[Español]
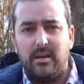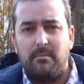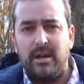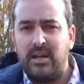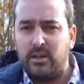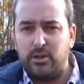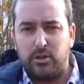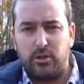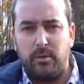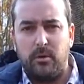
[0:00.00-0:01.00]
Mañana
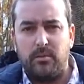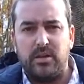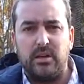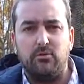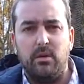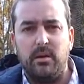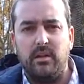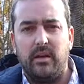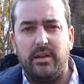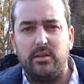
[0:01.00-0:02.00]
nosotros volvemos a las 9 y
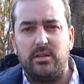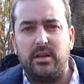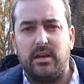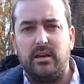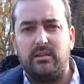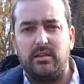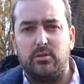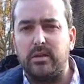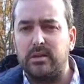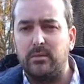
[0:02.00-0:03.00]
media de la noche aquí en
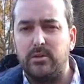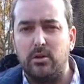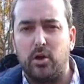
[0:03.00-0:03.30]
Asturias Televisión,